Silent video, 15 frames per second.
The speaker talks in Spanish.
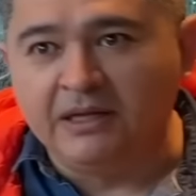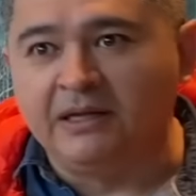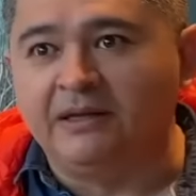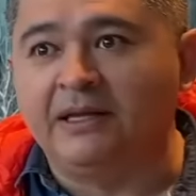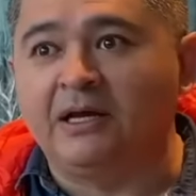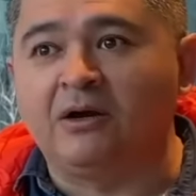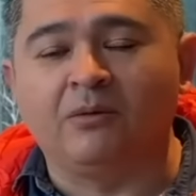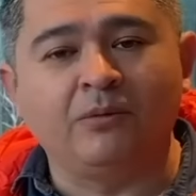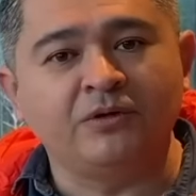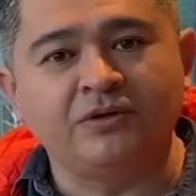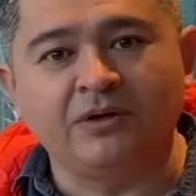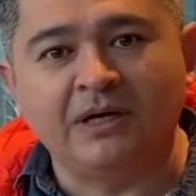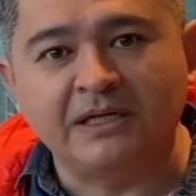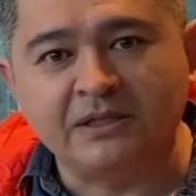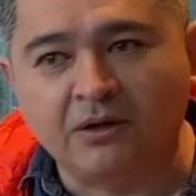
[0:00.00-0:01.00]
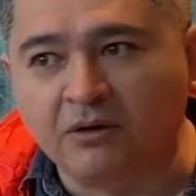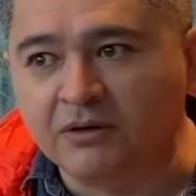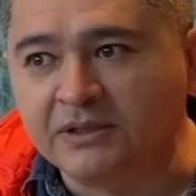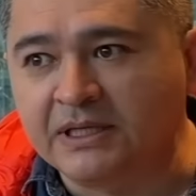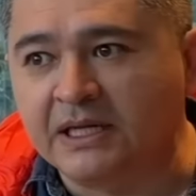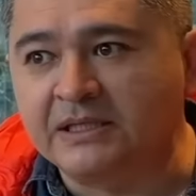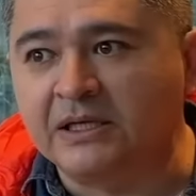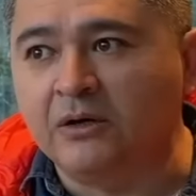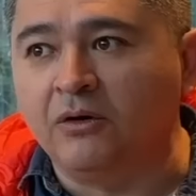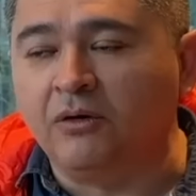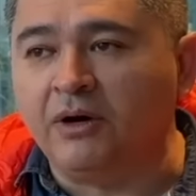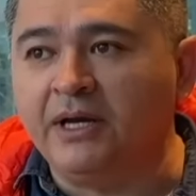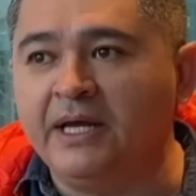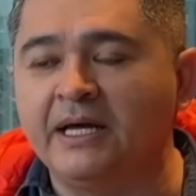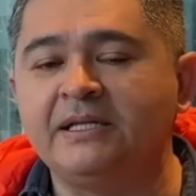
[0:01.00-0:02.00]
de cómo son las cosas, los
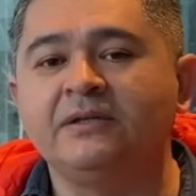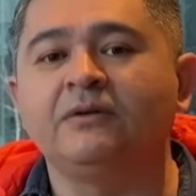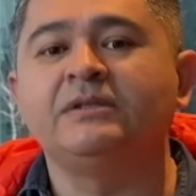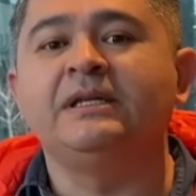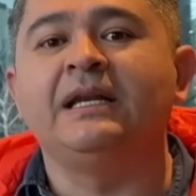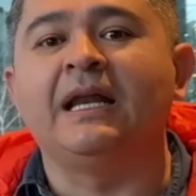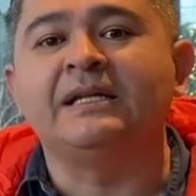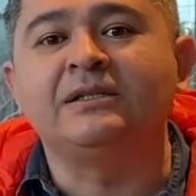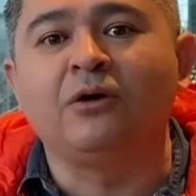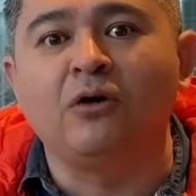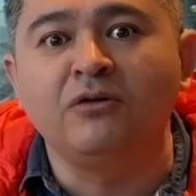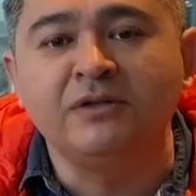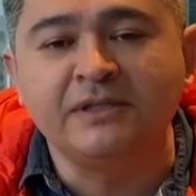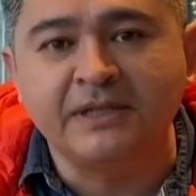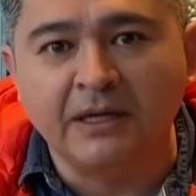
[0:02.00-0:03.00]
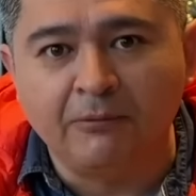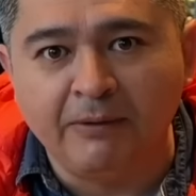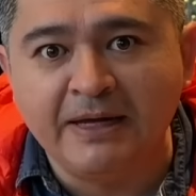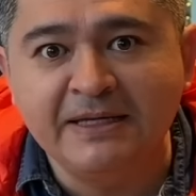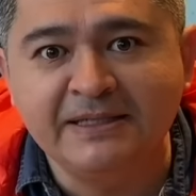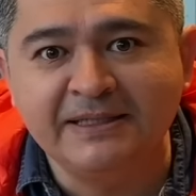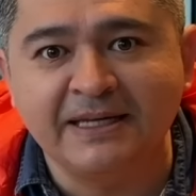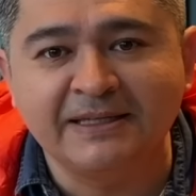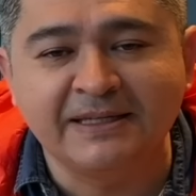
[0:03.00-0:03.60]
riesgos y las consecuencias